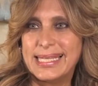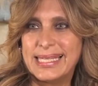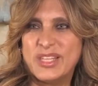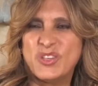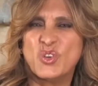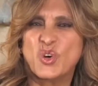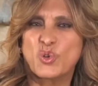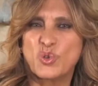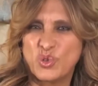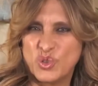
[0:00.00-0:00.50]
y
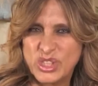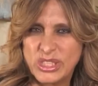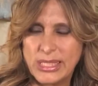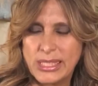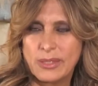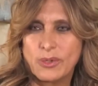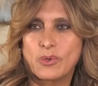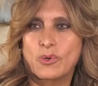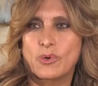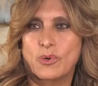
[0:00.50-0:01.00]
yo
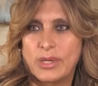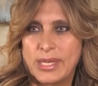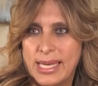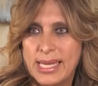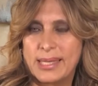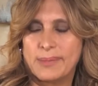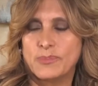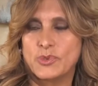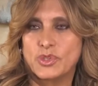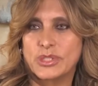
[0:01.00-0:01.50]
coincido con
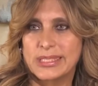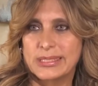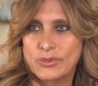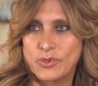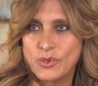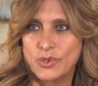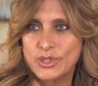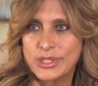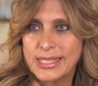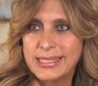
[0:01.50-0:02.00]
él en muchas
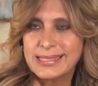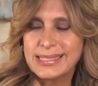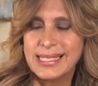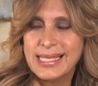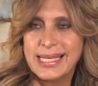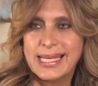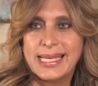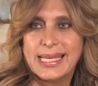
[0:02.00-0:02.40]
cosas.